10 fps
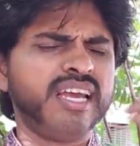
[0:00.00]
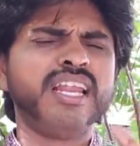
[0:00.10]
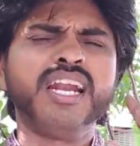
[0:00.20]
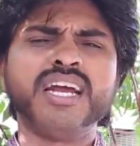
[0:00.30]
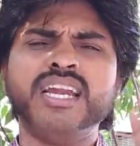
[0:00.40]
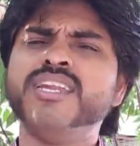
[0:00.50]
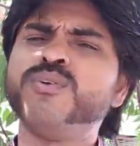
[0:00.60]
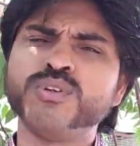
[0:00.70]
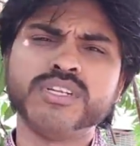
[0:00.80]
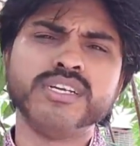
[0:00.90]
எல்லாருக்கும் அள்ளி
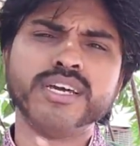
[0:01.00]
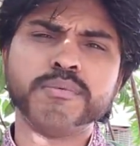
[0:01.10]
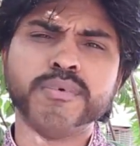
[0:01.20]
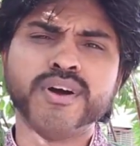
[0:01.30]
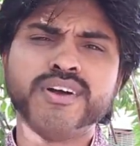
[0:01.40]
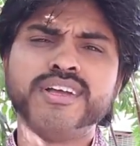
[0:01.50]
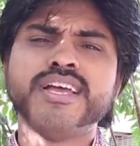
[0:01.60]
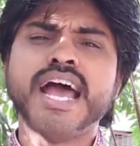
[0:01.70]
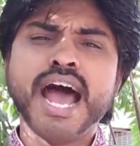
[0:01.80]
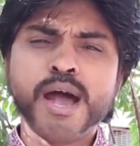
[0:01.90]
கொடுத்துக்கிட்டே இருப்போம்
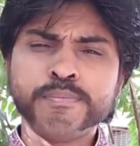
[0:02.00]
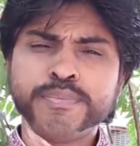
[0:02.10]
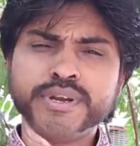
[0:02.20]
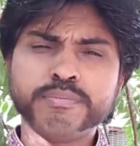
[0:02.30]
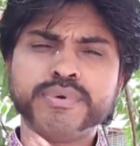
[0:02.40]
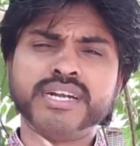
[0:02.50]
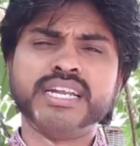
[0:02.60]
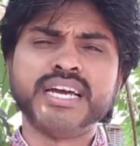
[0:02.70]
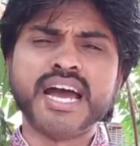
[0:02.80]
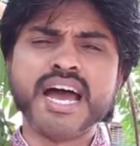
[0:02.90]
அப்படிப்பட்ட
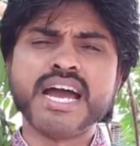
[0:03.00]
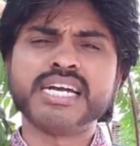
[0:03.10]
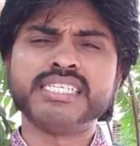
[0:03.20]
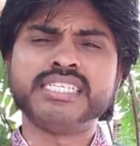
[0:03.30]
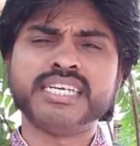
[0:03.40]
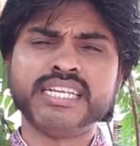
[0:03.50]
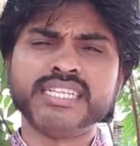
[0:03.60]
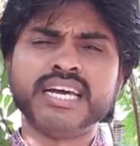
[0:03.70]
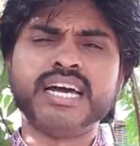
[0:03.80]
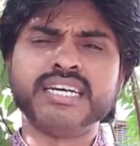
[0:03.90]

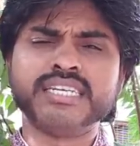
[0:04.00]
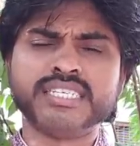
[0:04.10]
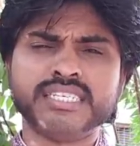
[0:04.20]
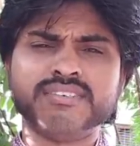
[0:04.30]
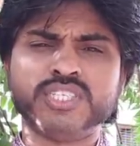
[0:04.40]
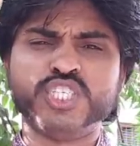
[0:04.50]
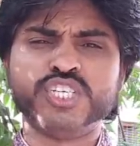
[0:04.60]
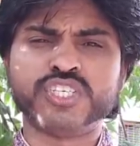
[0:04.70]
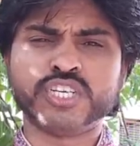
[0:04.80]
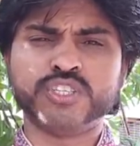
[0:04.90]
ஆகச்சிறந்த ஆகர்ஷண
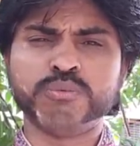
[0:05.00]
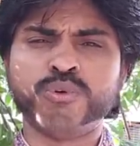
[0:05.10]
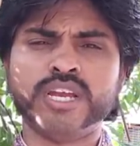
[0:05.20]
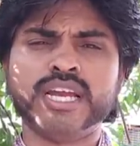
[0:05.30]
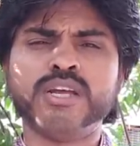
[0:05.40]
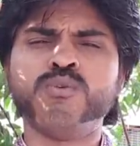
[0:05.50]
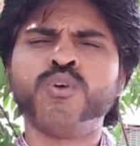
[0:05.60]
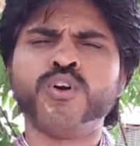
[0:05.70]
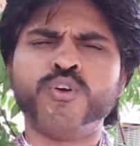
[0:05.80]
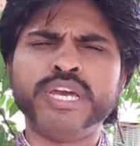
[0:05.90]
விஷய சக்தி முறைகளை
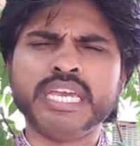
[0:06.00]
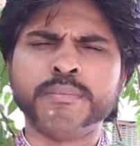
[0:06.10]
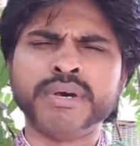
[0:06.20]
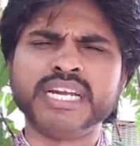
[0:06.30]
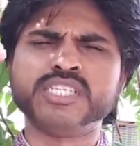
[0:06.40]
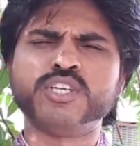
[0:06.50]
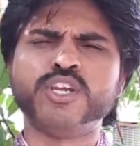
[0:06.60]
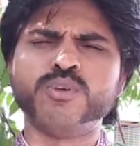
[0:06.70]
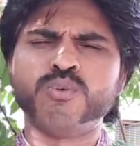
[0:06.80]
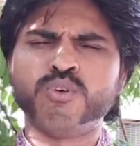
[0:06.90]
உங்களுடைய
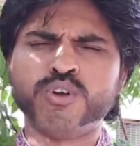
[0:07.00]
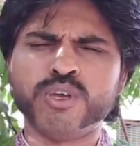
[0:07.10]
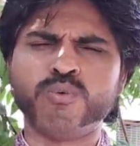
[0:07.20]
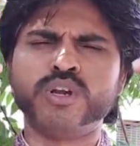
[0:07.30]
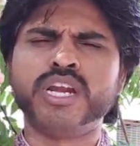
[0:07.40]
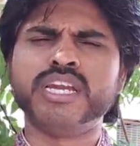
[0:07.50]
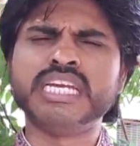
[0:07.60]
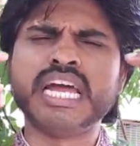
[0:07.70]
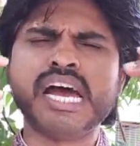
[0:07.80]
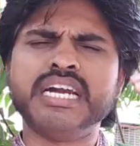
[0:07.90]
மனசுலையும் உங்களுடைய
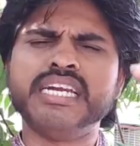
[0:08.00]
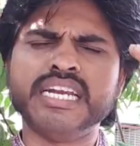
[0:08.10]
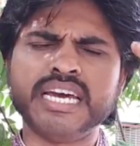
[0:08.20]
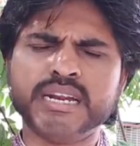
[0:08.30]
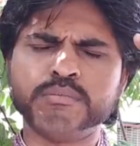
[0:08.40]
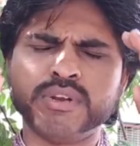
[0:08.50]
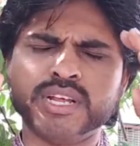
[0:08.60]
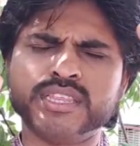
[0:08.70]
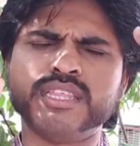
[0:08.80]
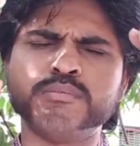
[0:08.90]
உடல்லையும் நாடி நரம்பு
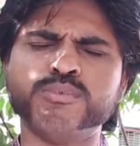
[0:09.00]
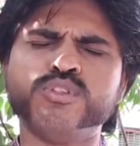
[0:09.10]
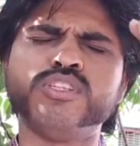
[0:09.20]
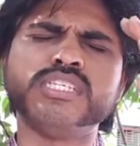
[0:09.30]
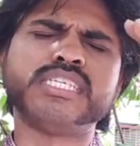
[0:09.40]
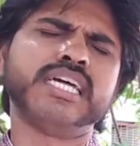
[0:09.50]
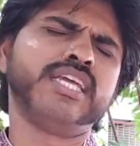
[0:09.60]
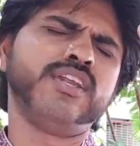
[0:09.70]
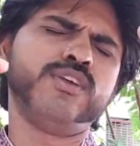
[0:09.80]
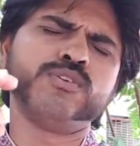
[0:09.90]
ரத்தம் புத்தி
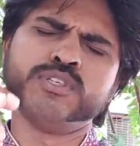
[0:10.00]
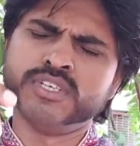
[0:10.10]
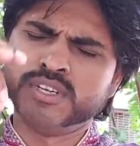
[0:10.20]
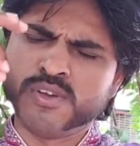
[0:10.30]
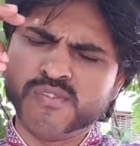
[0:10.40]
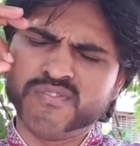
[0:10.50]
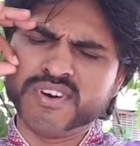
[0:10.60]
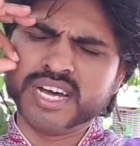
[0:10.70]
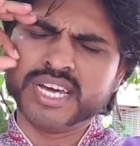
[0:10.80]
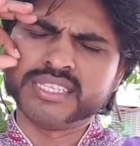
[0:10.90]
சதையிலையும்
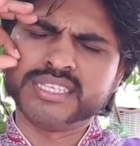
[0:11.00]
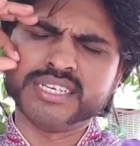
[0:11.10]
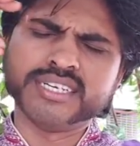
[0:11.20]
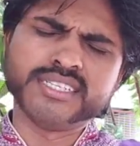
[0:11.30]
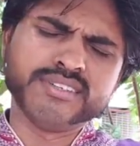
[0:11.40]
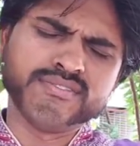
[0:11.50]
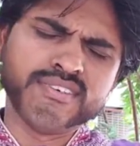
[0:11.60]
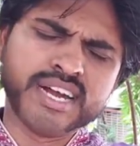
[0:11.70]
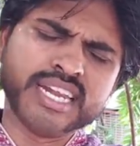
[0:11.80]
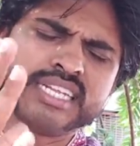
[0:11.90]
வார்த்தெடுத்து
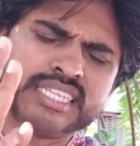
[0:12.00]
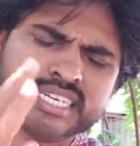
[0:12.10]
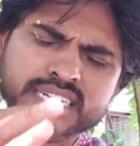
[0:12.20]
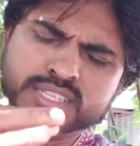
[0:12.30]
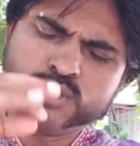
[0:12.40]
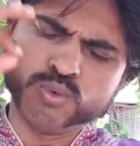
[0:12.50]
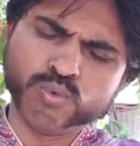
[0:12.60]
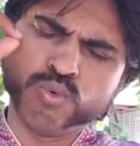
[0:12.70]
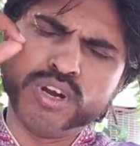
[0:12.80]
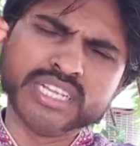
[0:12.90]
வளர்த்தெடுத்து
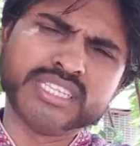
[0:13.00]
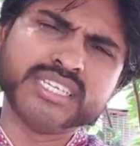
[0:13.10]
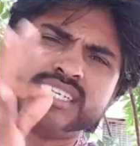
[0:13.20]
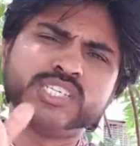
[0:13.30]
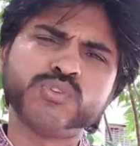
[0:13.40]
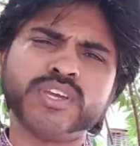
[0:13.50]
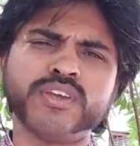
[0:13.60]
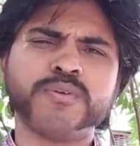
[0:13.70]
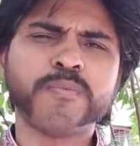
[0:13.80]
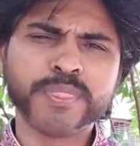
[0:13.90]
உள்ளே திணிச்சு
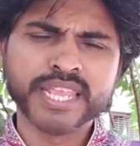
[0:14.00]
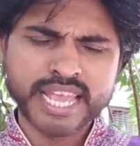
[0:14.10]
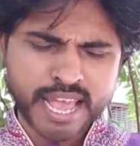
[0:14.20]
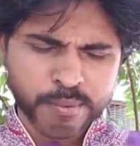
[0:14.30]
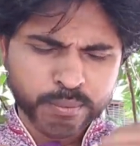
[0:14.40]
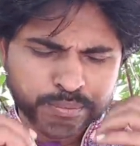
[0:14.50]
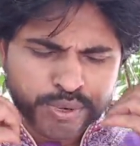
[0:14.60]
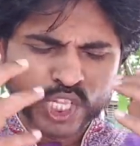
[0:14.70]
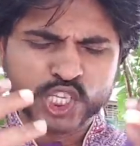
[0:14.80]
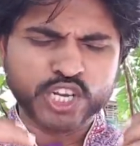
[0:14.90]
வைக்கணும்
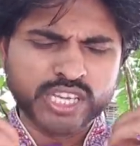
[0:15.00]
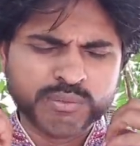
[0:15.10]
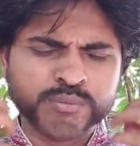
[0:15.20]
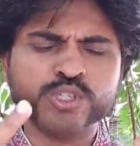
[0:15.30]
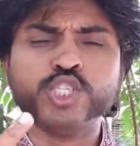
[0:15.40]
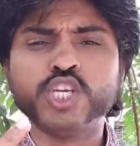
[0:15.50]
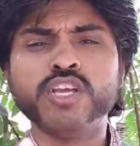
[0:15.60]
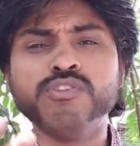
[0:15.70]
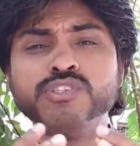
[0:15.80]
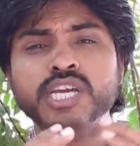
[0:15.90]
பேச்சிலையும்
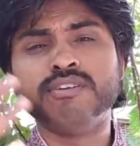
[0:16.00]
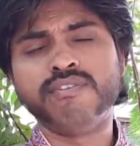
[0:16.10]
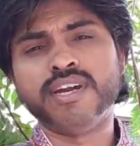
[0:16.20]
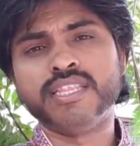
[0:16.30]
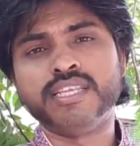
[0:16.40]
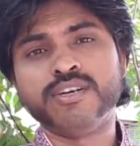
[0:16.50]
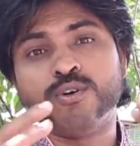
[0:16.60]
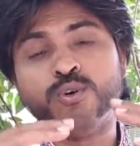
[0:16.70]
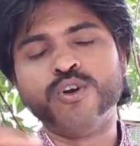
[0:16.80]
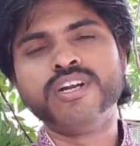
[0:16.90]
மூச்சிலையும் செல்வ வளத்தை
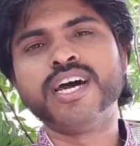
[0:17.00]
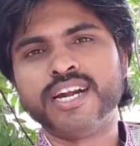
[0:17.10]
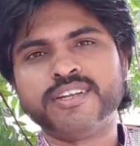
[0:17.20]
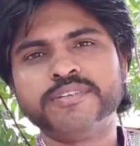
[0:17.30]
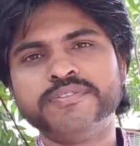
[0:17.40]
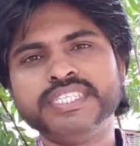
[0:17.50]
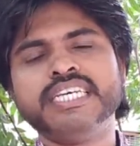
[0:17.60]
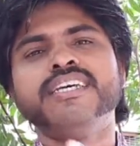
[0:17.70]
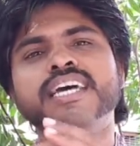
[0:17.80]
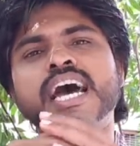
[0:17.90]
கொண்டாடணும்
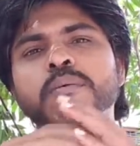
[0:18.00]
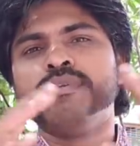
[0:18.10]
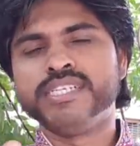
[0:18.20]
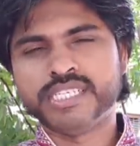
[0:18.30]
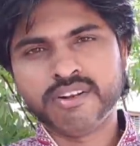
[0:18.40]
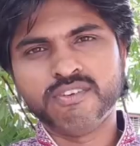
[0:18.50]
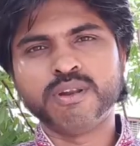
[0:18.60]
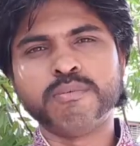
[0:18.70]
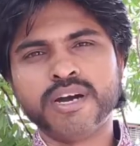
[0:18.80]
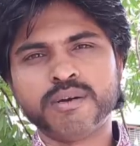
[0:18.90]
அப்போ தான்
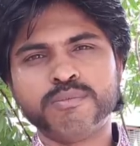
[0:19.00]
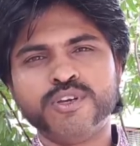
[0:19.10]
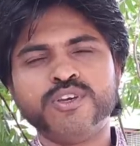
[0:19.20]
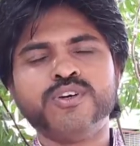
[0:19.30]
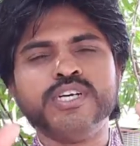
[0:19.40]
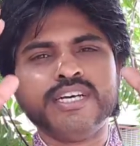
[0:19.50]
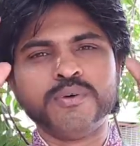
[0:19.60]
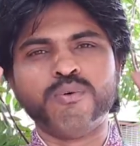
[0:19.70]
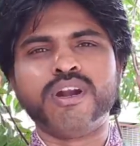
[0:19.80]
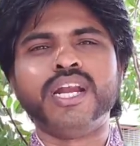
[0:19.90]
செல்வளமாக முடியும்
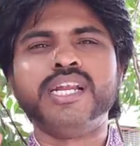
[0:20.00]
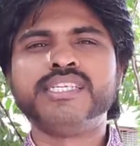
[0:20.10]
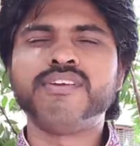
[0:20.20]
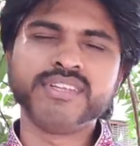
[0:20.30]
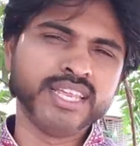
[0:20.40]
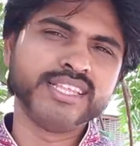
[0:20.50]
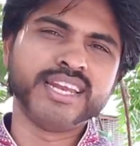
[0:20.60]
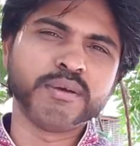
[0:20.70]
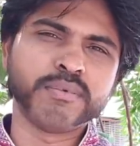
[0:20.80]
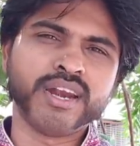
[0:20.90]
ஒரு நாள்
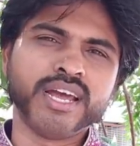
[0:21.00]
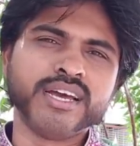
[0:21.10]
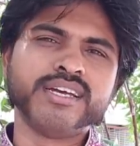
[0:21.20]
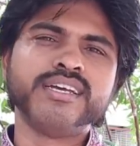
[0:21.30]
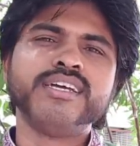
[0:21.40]
செல்வத்திலிருந்து என்ன பண்ணலாம்